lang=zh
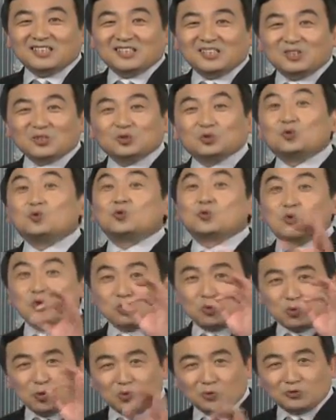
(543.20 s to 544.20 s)
中共
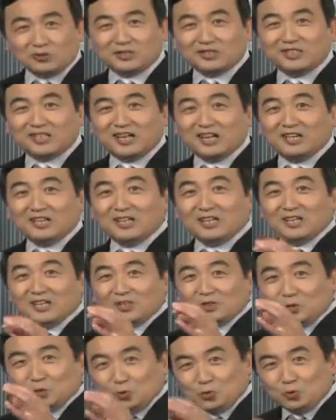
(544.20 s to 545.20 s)
控制的
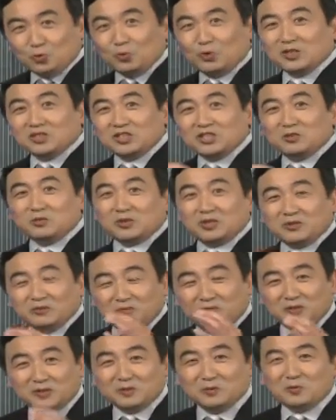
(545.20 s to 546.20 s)
中国社会的
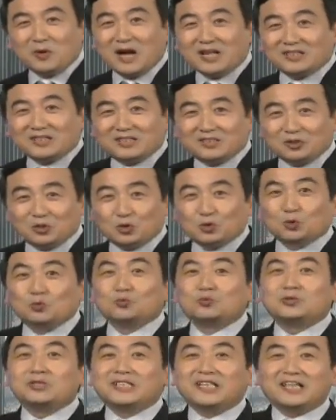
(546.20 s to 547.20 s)
文化的
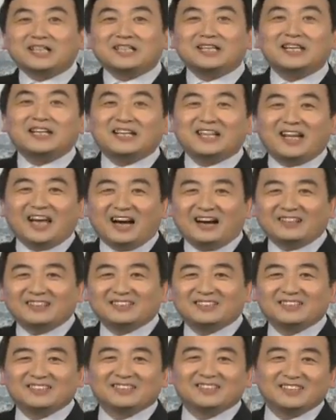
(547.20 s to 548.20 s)
中坚力量
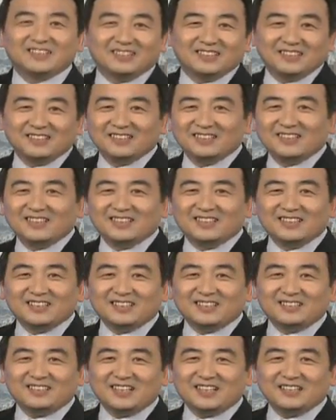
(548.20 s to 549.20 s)

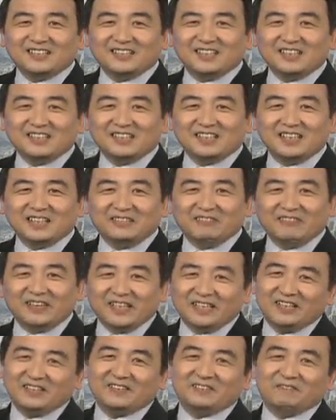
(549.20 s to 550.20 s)
C C T
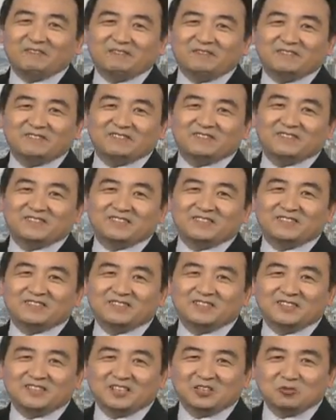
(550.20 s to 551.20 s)
V，
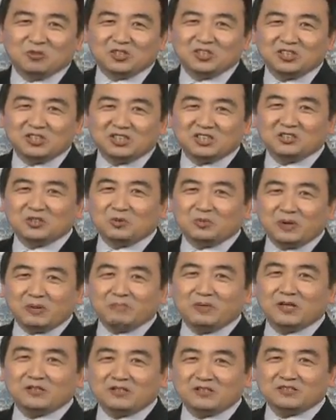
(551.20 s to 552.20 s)
德国之声有篇
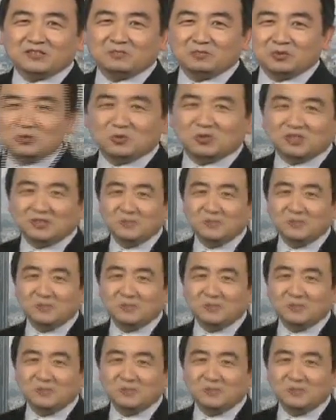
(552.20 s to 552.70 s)
报道这么说的：